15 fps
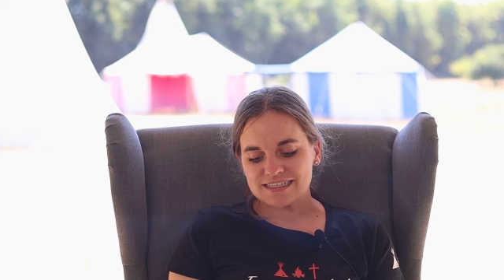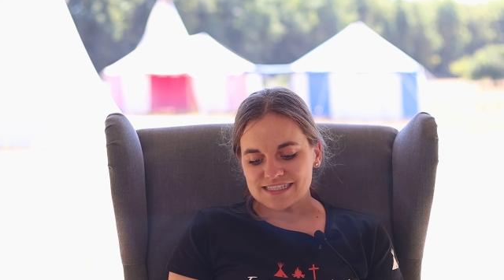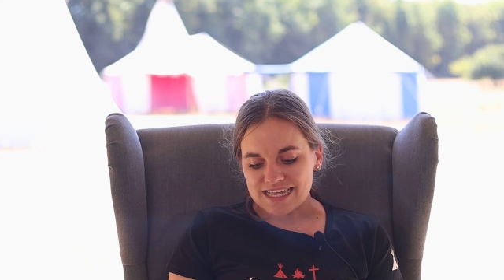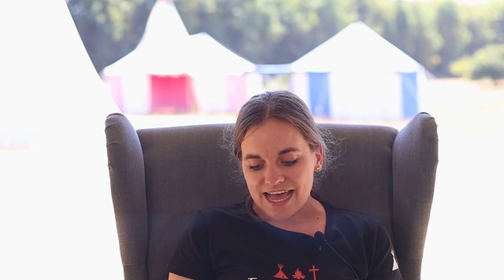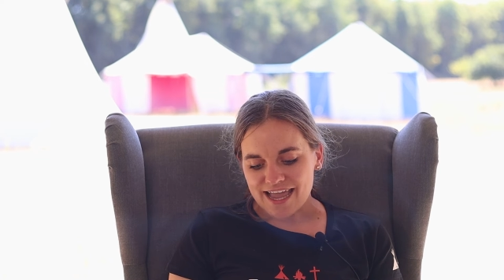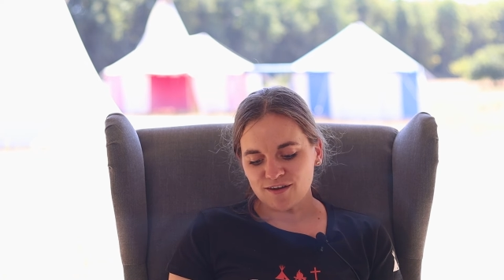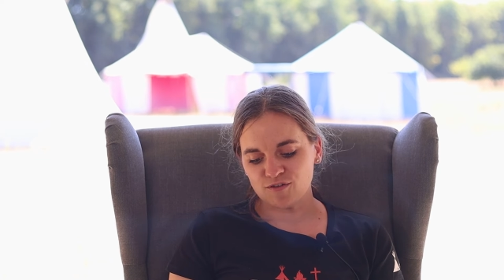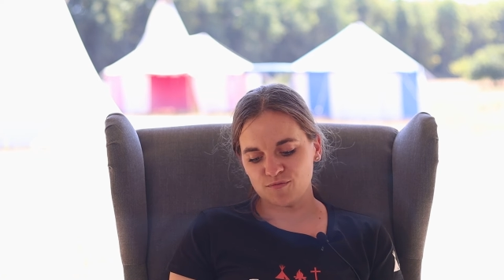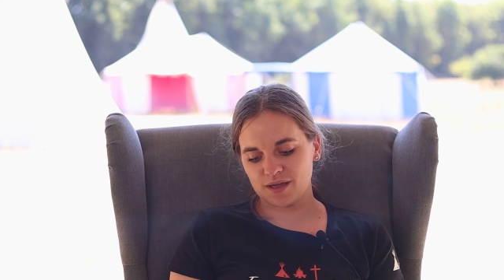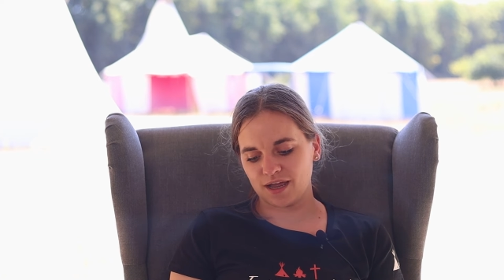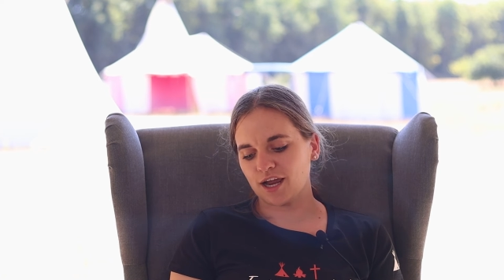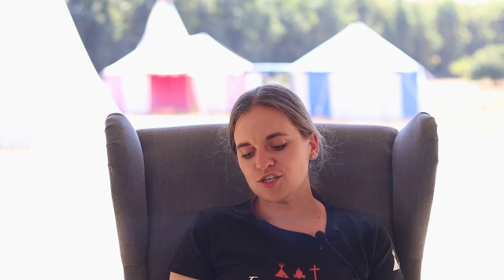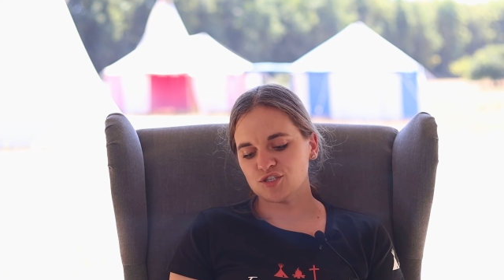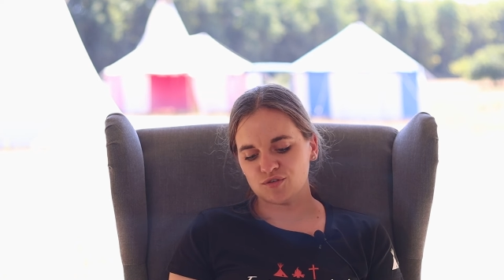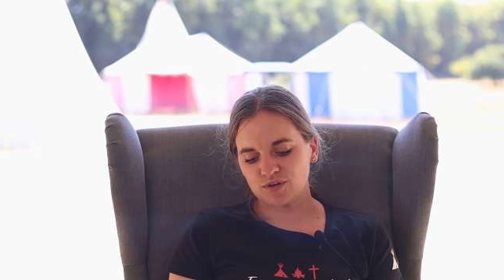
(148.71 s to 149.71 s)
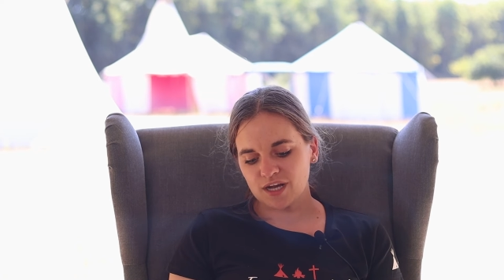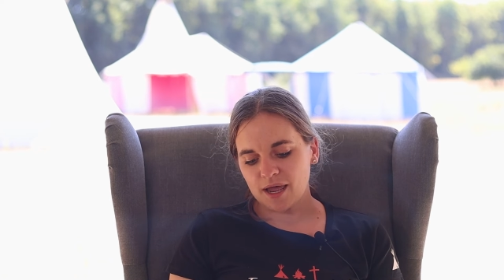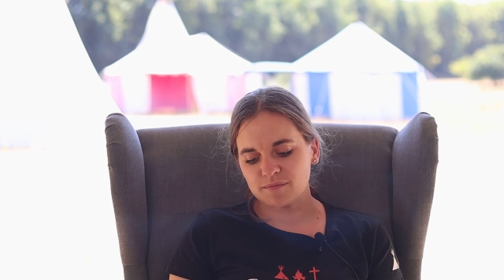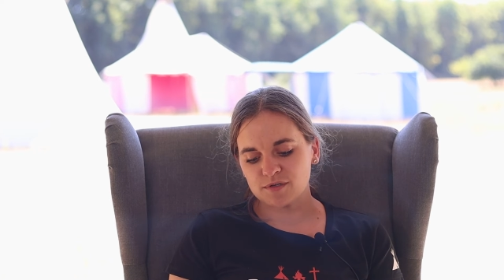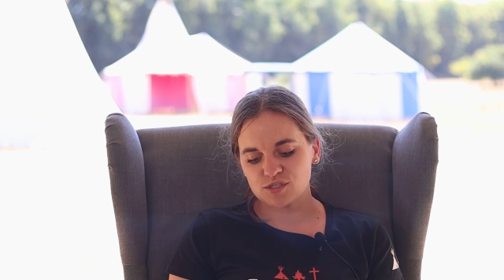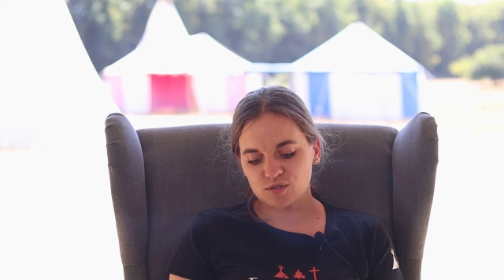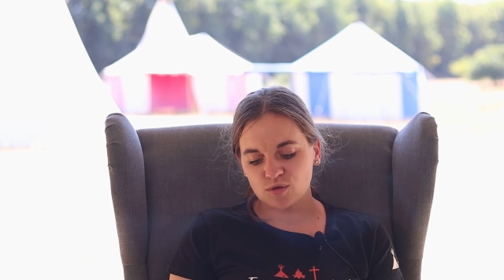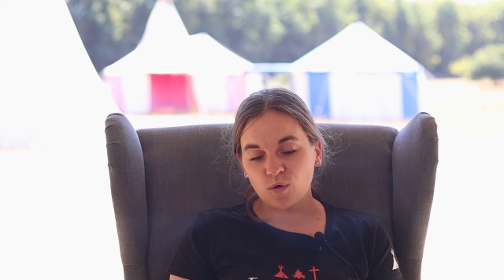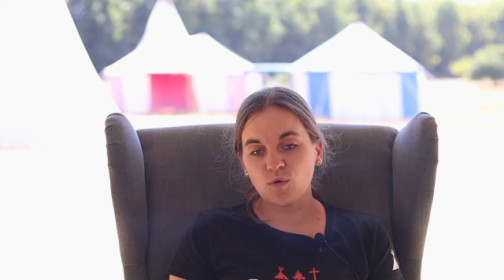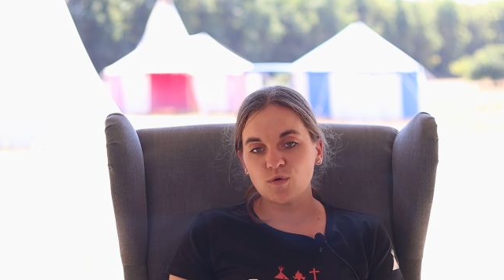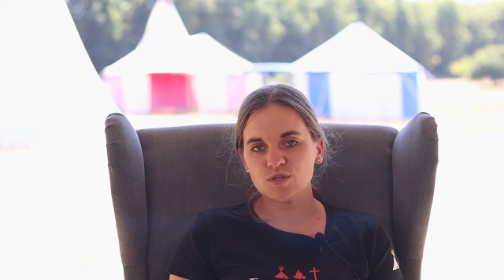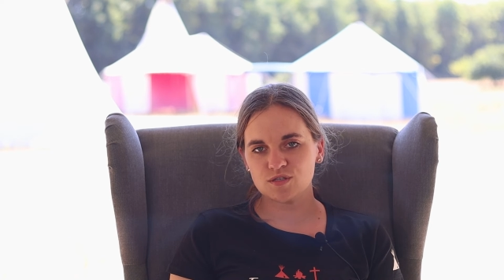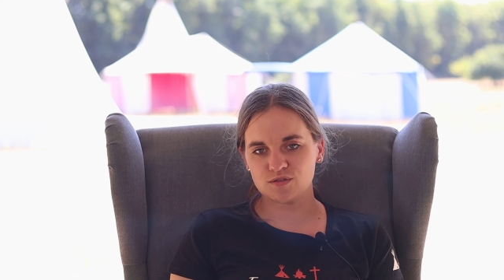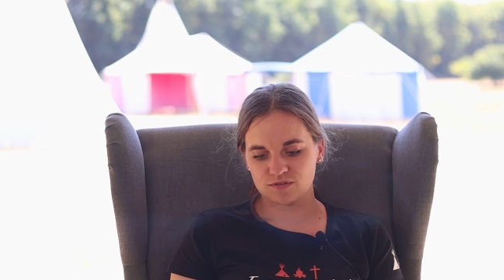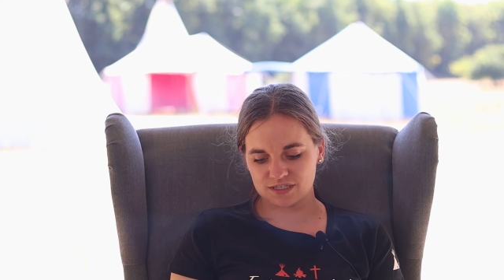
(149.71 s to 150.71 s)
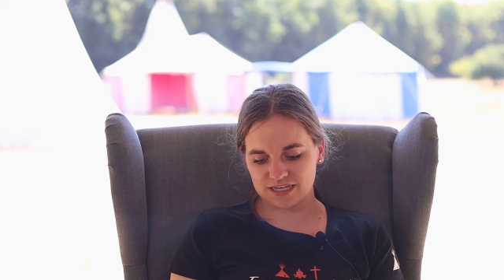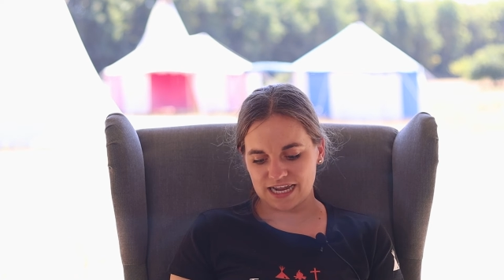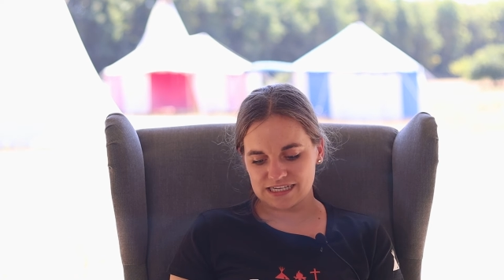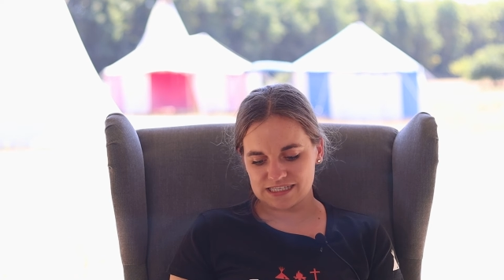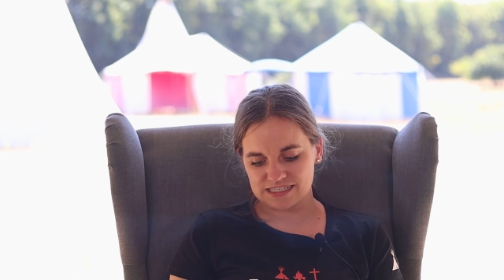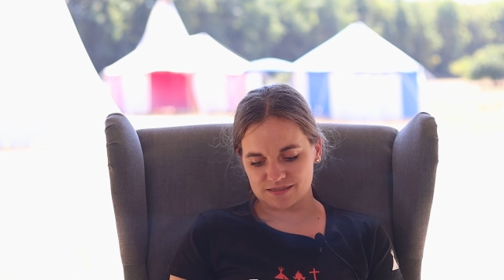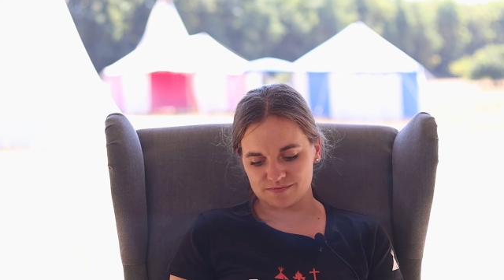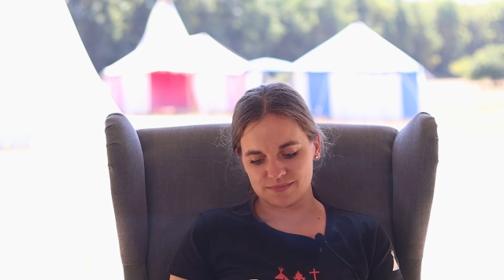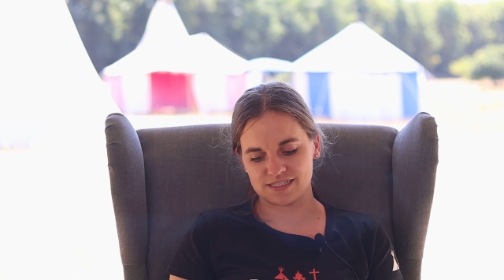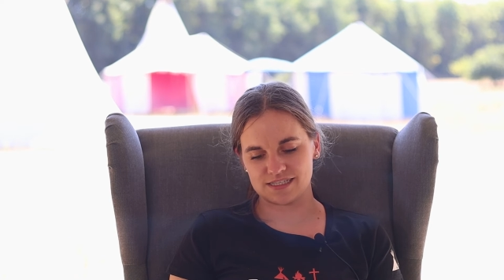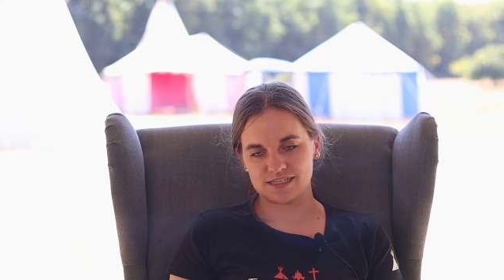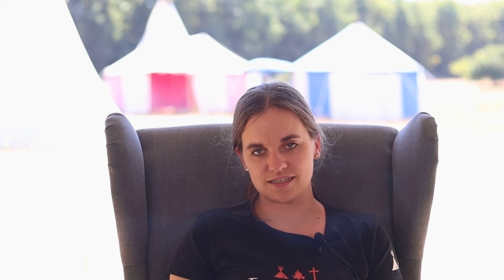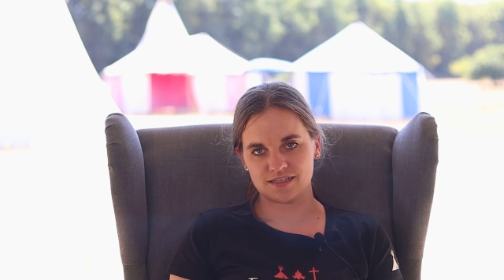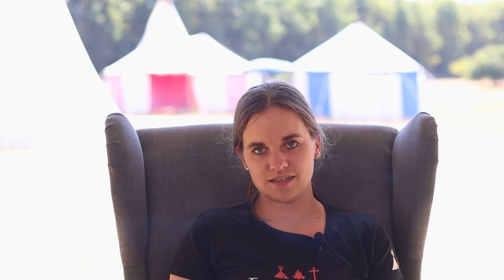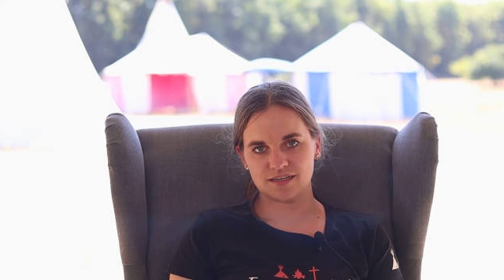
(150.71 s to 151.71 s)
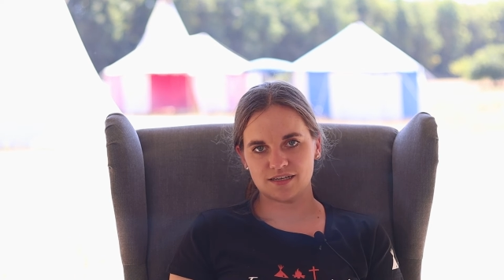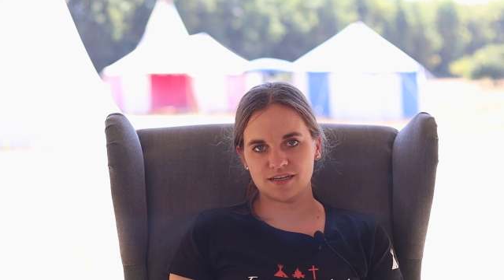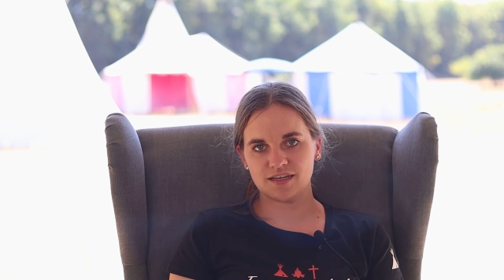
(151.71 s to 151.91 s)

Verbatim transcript: Seine Überraschungen haben das Große und Ganze im Sinn.